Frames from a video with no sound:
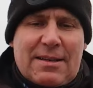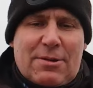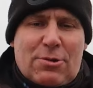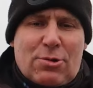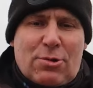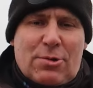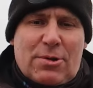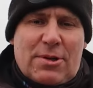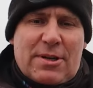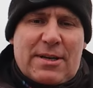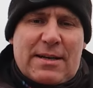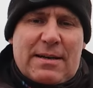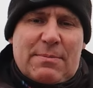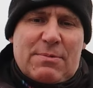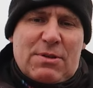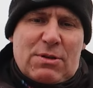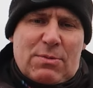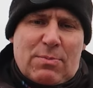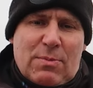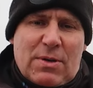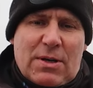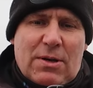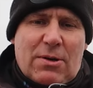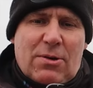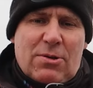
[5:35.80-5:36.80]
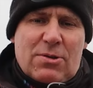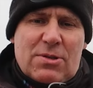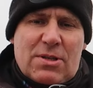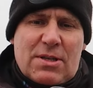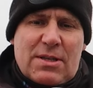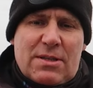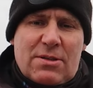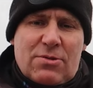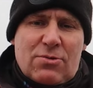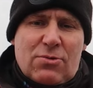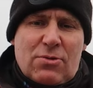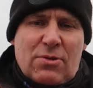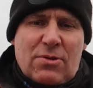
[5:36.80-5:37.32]
Den Köder habe ich mir
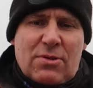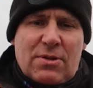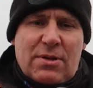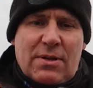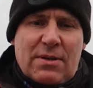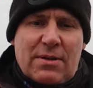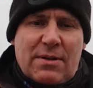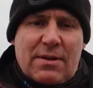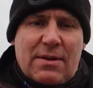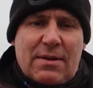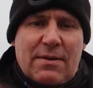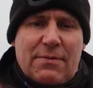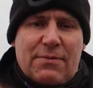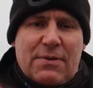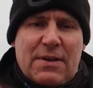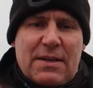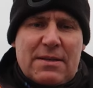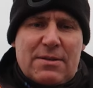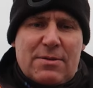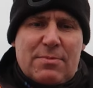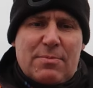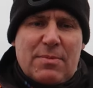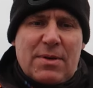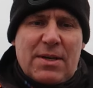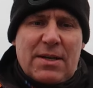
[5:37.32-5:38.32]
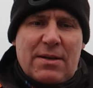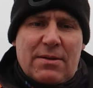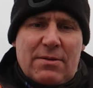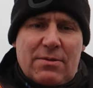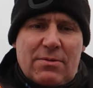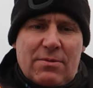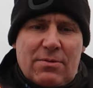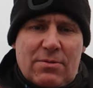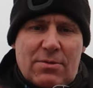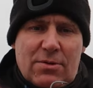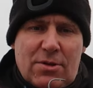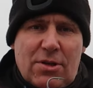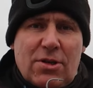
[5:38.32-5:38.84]
ausgesucht, gefällt es mir.
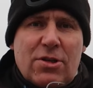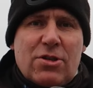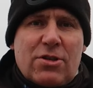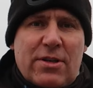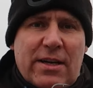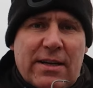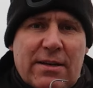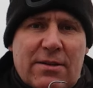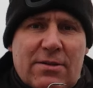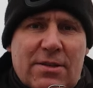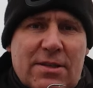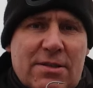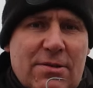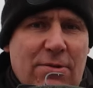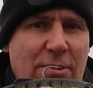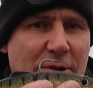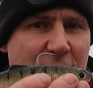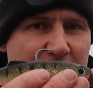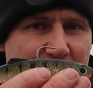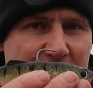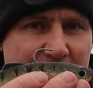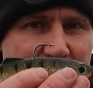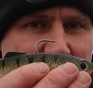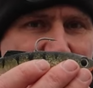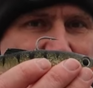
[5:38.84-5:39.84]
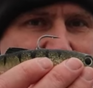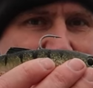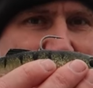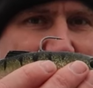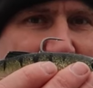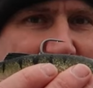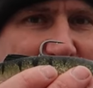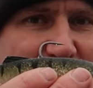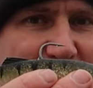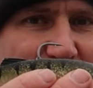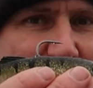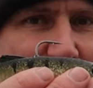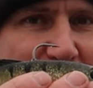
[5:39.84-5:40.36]
Ich denke, das heute
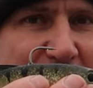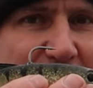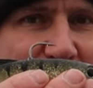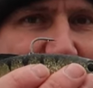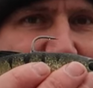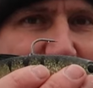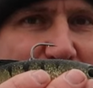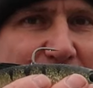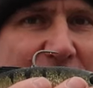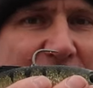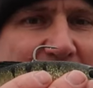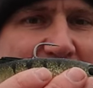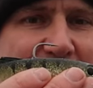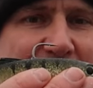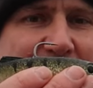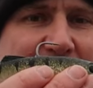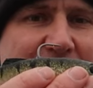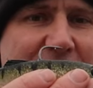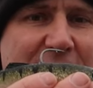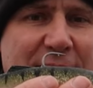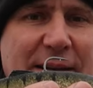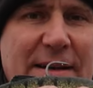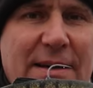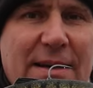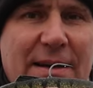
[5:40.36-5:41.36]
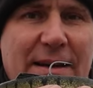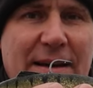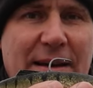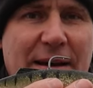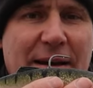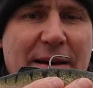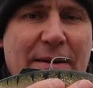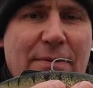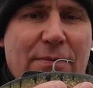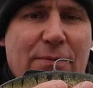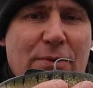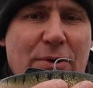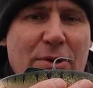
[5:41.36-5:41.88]
für mich wird es
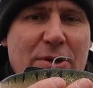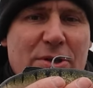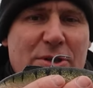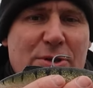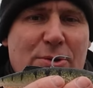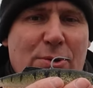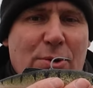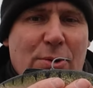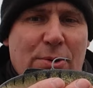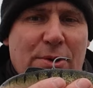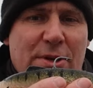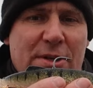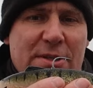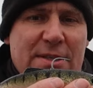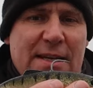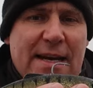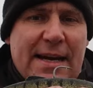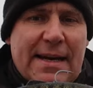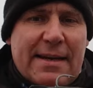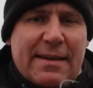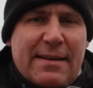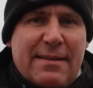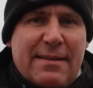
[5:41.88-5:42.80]
Erfolgsköder sein.